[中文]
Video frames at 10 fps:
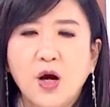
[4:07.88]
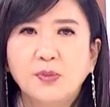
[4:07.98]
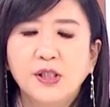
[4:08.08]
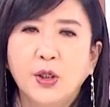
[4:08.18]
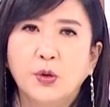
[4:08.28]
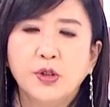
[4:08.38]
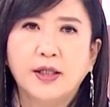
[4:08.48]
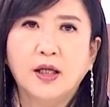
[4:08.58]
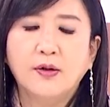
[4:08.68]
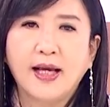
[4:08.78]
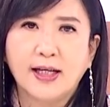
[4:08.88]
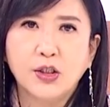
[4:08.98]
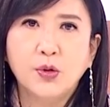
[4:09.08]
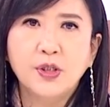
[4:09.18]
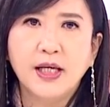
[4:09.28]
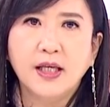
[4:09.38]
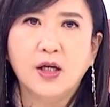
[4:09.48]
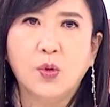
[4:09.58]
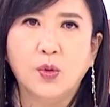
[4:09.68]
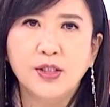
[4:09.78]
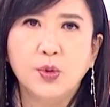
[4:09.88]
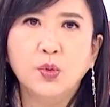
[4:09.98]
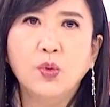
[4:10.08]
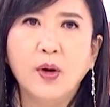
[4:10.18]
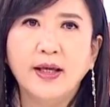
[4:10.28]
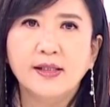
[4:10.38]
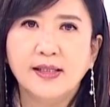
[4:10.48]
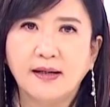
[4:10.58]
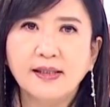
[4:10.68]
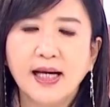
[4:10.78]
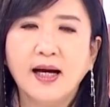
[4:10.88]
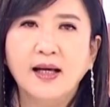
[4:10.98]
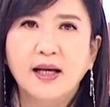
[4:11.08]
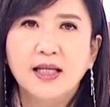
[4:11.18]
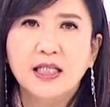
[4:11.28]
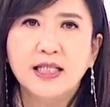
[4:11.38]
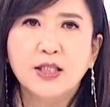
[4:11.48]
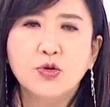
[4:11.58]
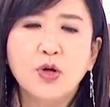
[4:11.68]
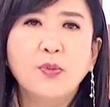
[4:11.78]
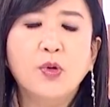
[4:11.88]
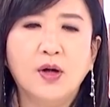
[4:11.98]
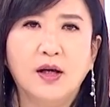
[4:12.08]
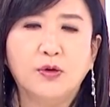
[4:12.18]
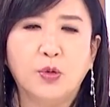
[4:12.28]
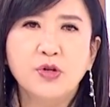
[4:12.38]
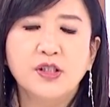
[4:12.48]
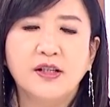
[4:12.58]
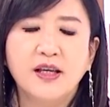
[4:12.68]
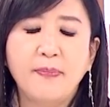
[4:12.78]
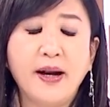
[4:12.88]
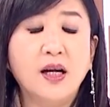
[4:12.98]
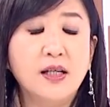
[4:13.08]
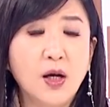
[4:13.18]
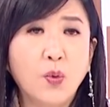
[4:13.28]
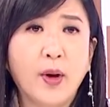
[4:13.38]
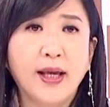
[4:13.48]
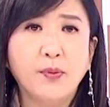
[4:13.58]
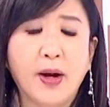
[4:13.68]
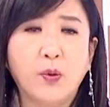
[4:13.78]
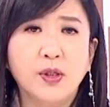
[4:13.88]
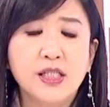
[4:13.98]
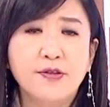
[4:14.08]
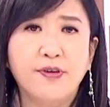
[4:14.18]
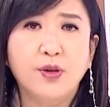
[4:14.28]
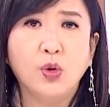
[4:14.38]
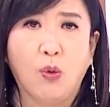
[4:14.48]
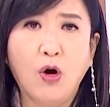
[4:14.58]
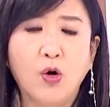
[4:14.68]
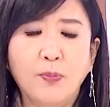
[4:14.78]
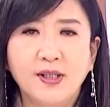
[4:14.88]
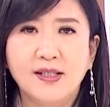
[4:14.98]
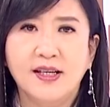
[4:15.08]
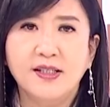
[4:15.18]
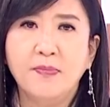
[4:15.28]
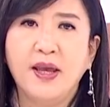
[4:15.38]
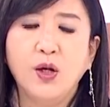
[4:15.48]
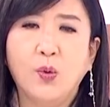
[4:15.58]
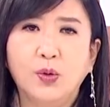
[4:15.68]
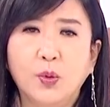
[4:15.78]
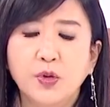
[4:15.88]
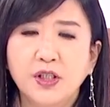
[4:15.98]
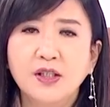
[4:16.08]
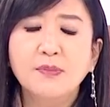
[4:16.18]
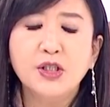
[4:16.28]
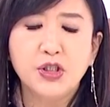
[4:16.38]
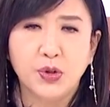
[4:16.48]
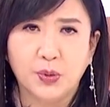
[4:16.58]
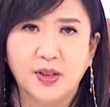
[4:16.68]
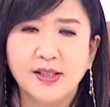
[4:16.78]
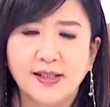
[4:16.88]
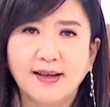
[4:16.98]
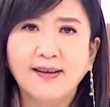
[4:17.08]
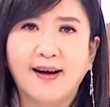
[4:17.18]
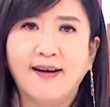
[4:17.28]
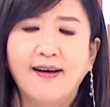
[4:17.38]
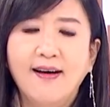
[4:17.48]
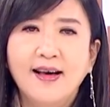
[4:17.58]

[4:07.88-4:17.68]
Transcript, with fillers: 下来，我们镜头转到亚洲这一个国际都会——香江，时近岁末了，同时呢，一般人认为外国气氛浓厚，毕竟曾经被英国统治那么久的香港，